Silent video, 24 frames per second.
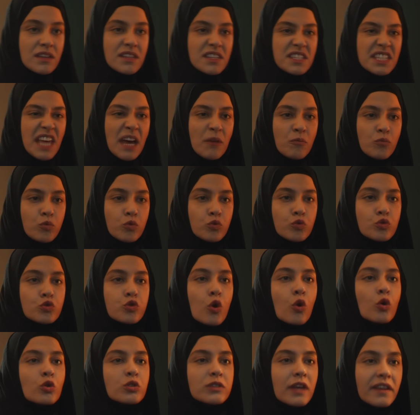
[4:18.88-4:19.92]
Sen bunu
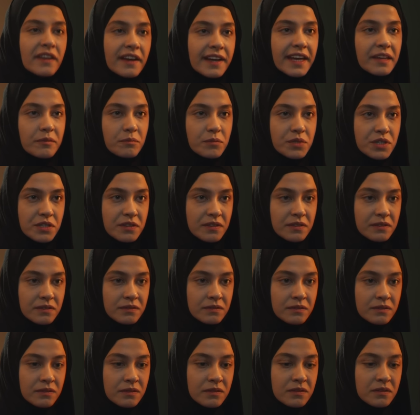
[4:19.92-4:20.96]
çok hak etmiştin.
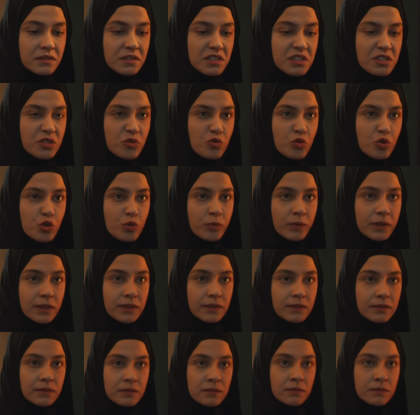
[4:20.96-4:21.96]
Irz düşmanı.